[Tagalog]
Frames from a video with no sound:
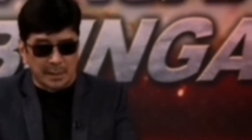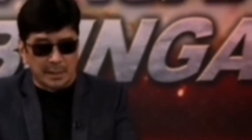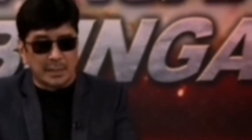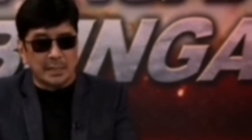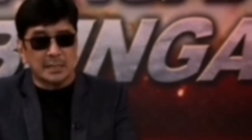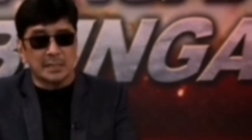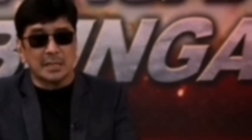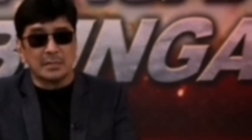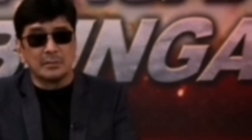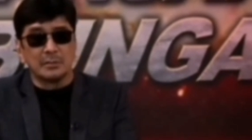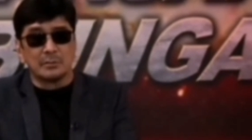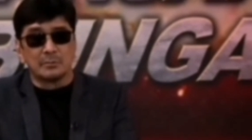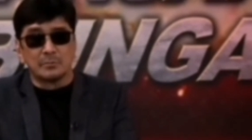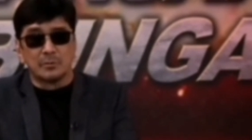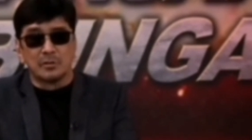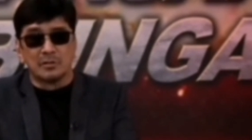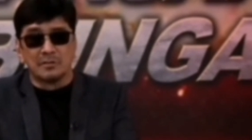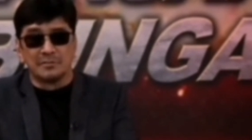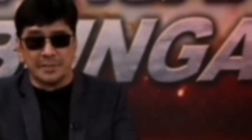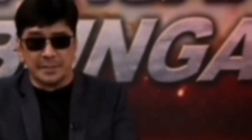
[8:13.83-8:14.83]
makikita niyo yung
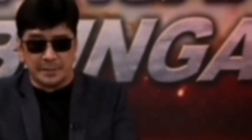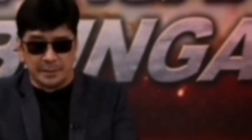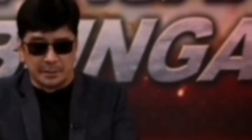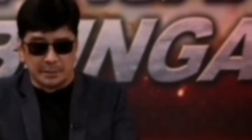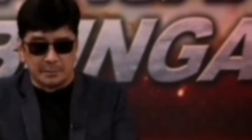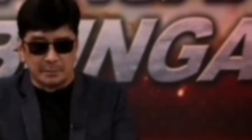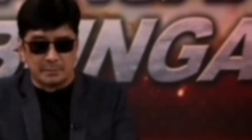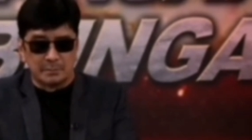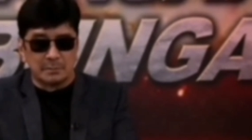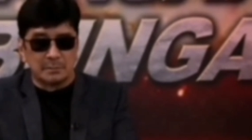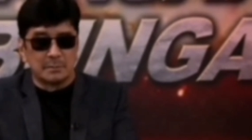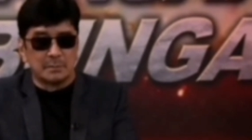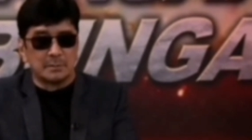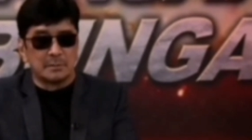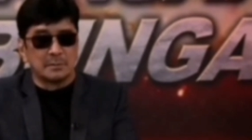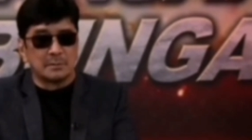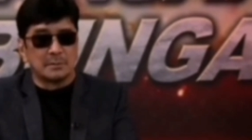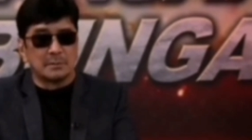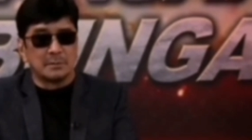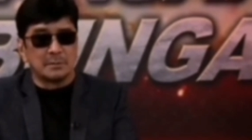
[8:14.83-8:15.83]
raw video.
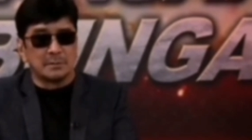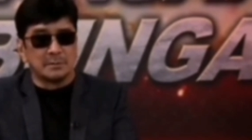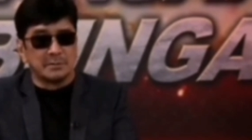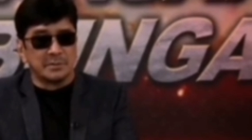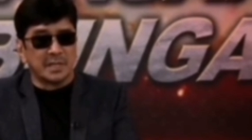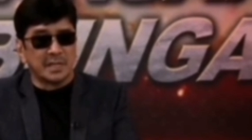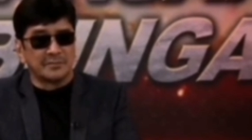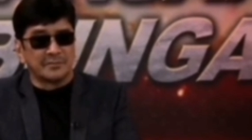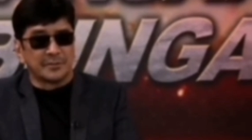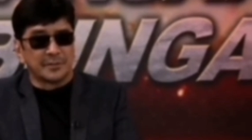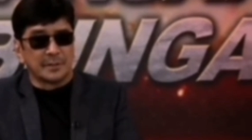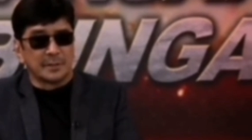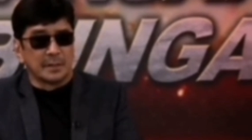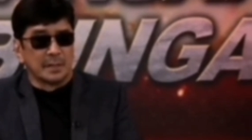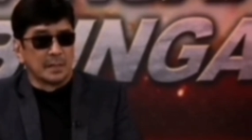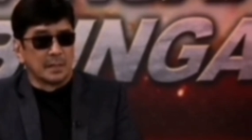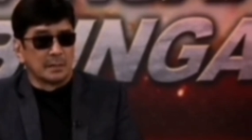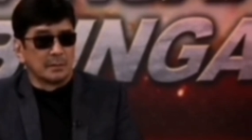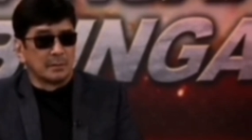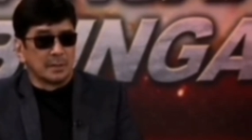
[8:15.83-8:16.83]
Never
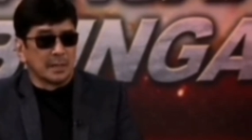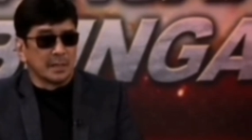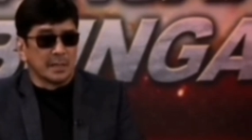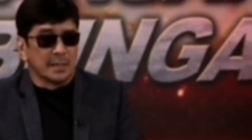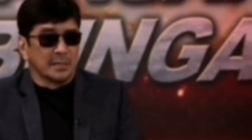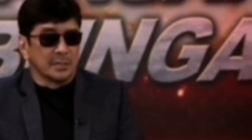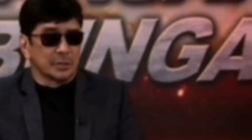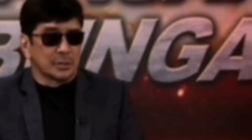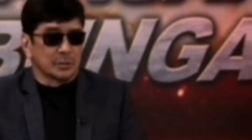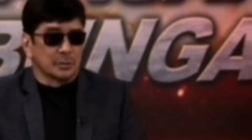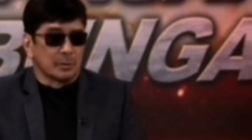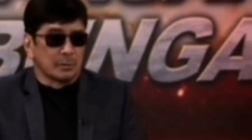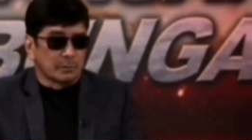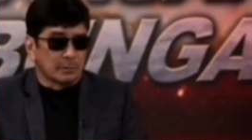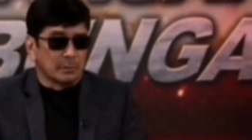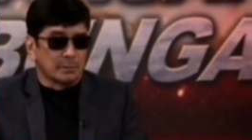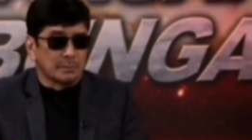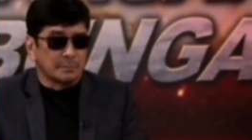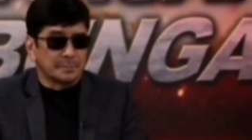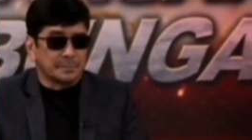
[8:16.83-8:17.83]
ako ng
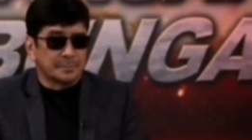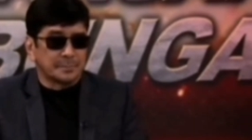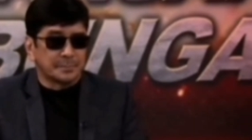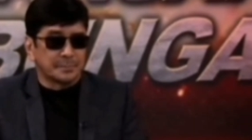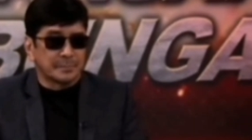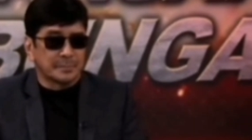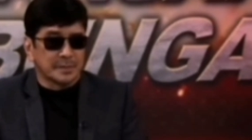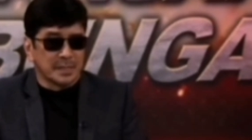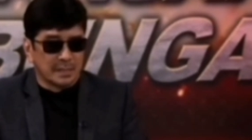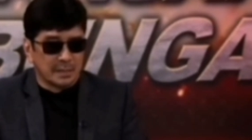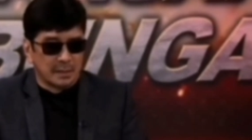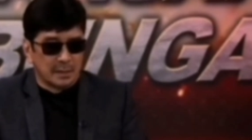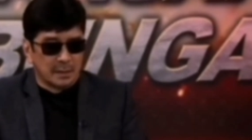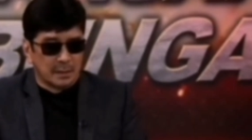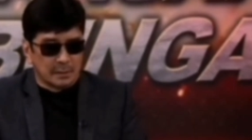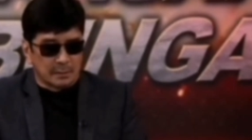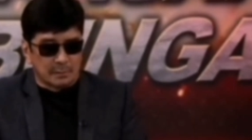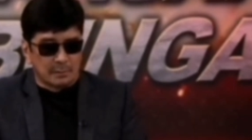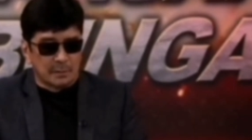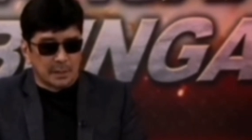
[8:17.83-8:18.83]
insulto.
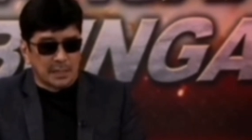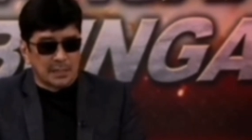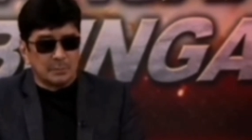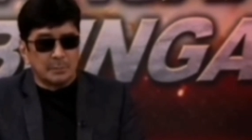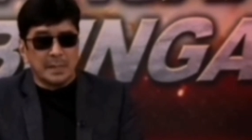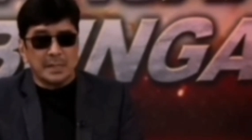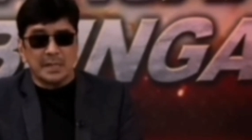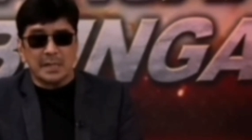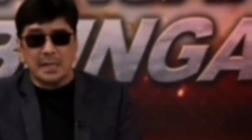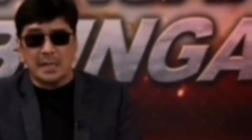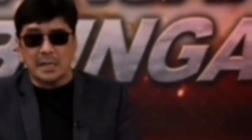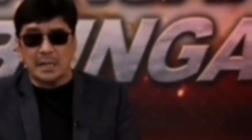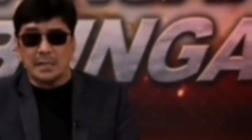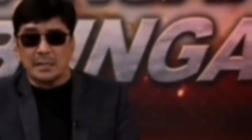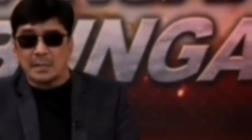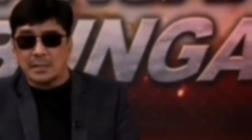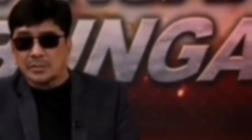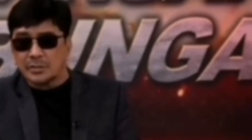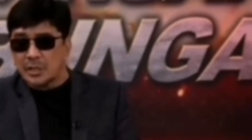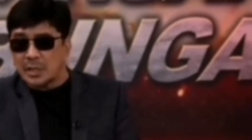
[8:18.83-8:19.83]
Kung ano man ang
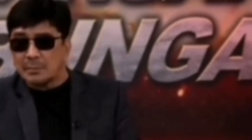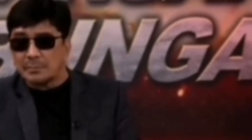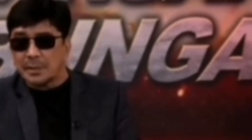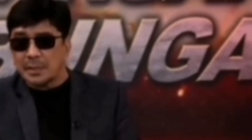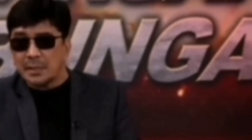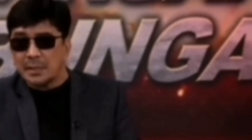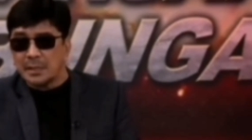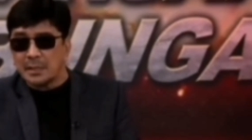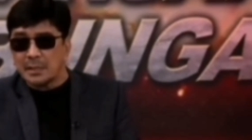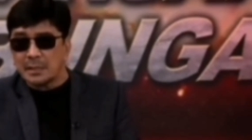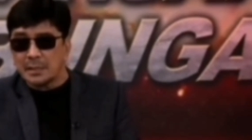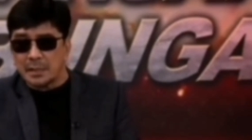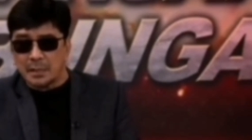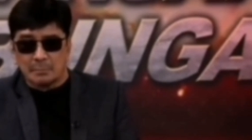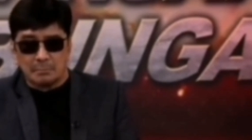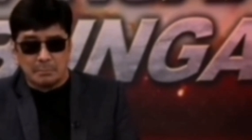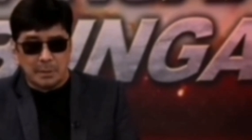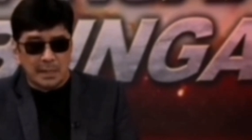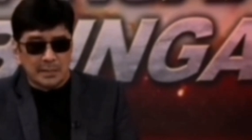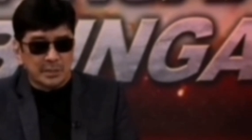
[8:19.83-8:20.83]
aking nasabi,
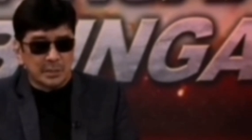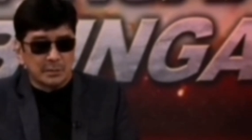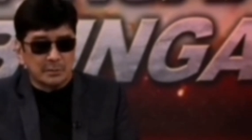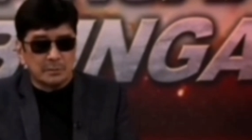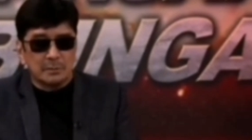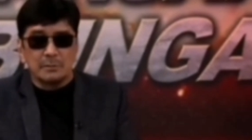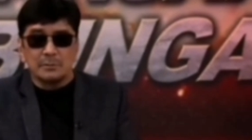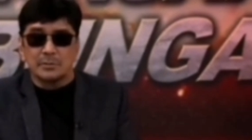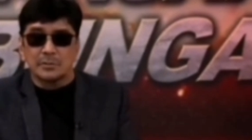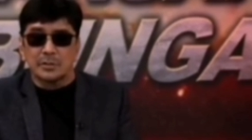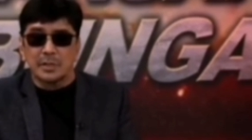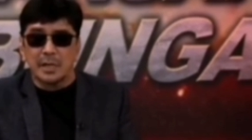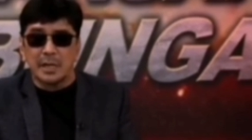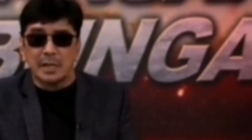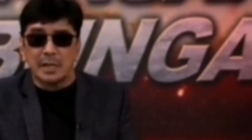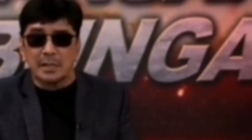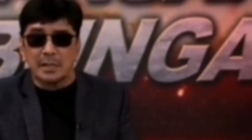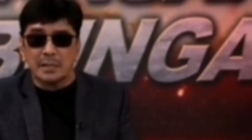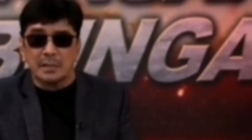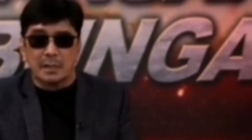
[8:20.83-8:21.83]
ay base doon
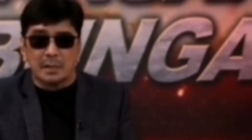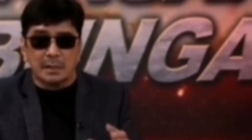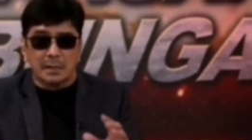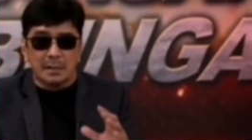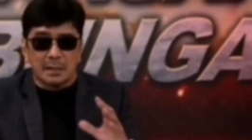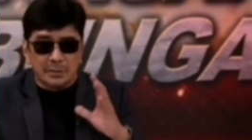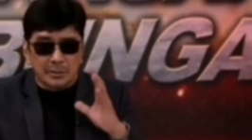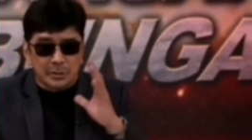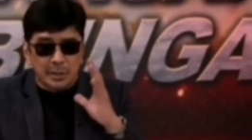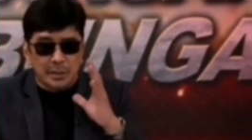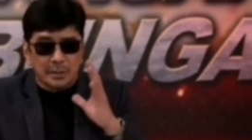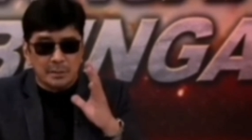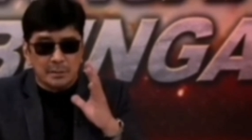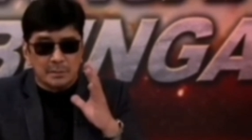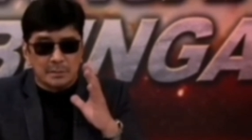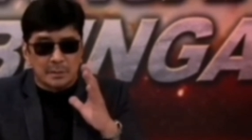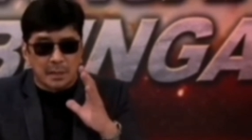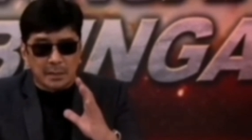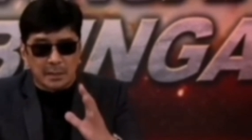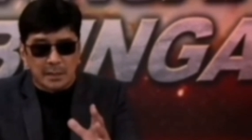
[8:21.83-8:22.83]
sa aking karanasan,
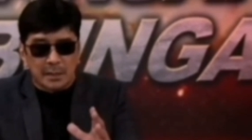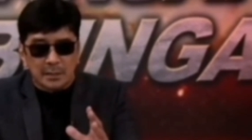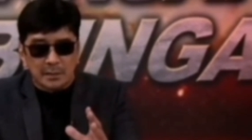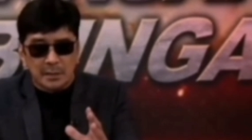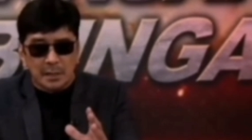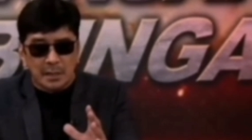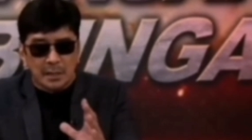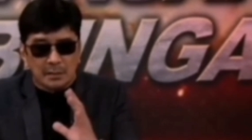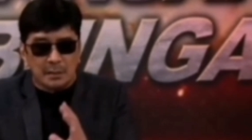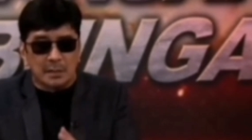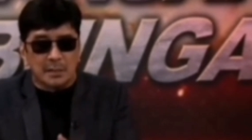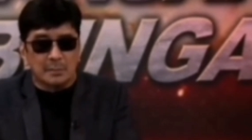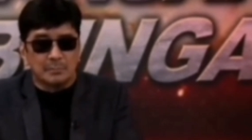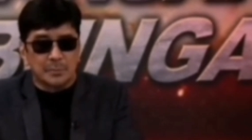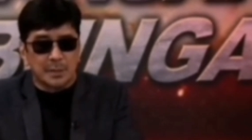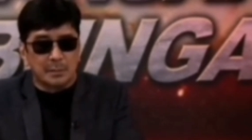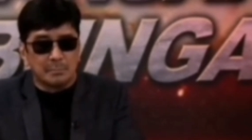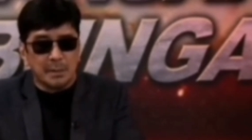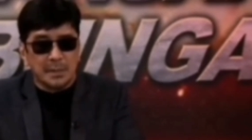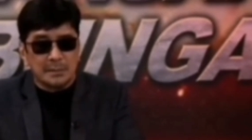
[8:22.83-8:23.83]
nakita,
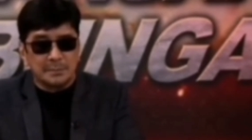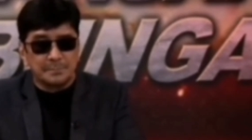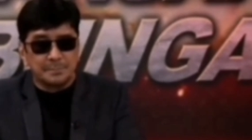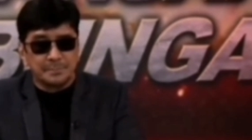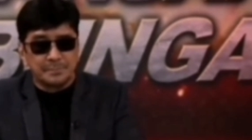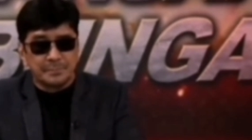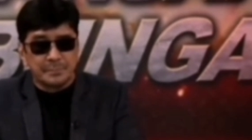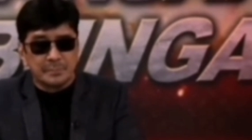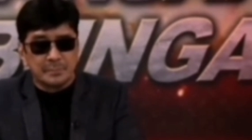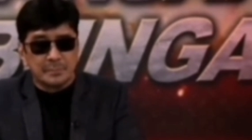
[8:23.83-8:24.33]
naramdaman.